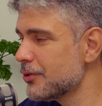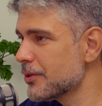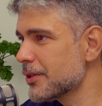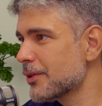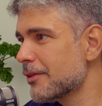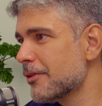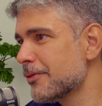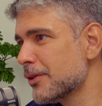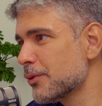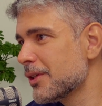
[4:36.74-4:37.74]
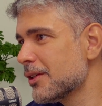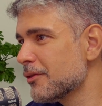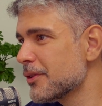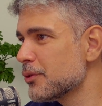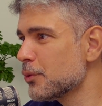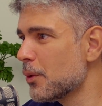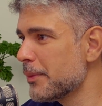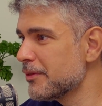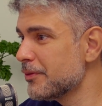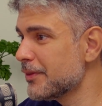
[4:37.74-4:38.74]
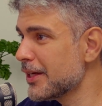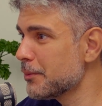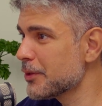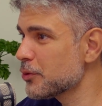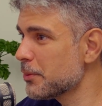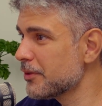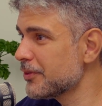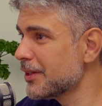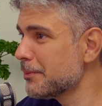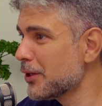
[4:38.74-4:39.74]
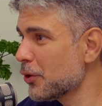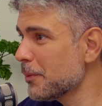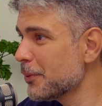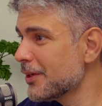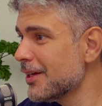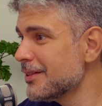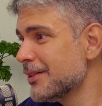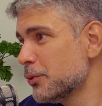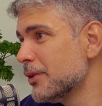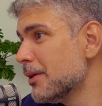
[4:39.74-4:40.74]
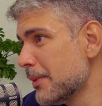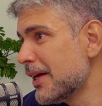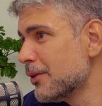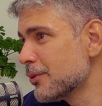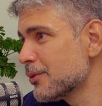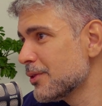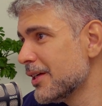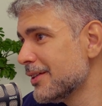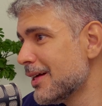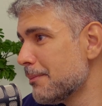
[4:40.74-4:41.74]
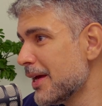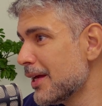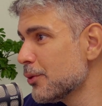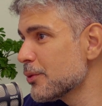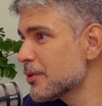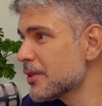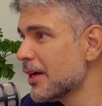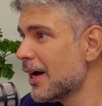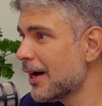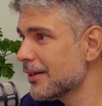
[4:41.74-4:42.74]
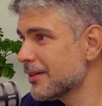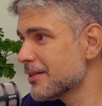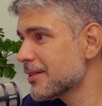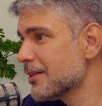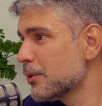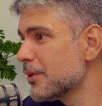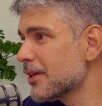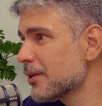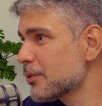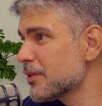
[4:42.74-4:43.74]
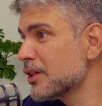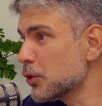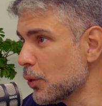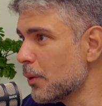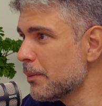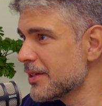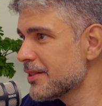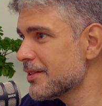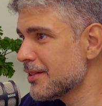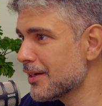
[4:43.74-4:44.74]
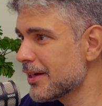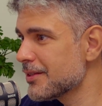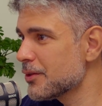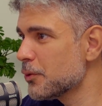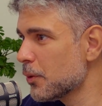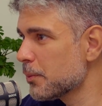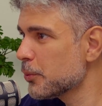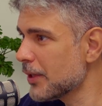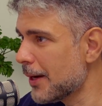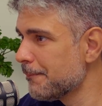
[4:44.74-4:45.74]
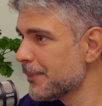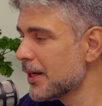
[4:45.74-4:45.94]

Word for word: dias eu estava vendo que talvez o homem tenha uma sobrevida menor porque ele se cuida menos. Ele dá menos atenção aos sintomas e sinais que o corpo dá